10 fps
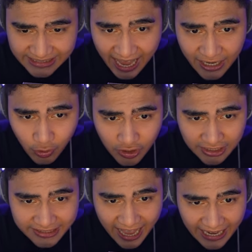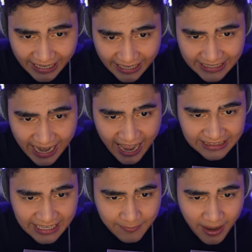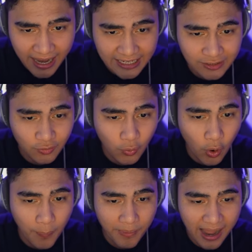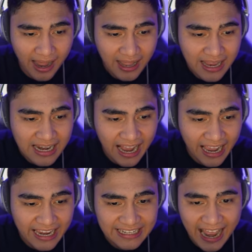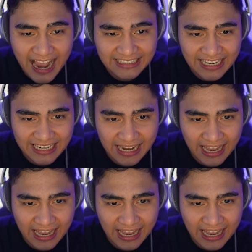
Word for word: tayo ng tangke natin mga tropa. Lagay natin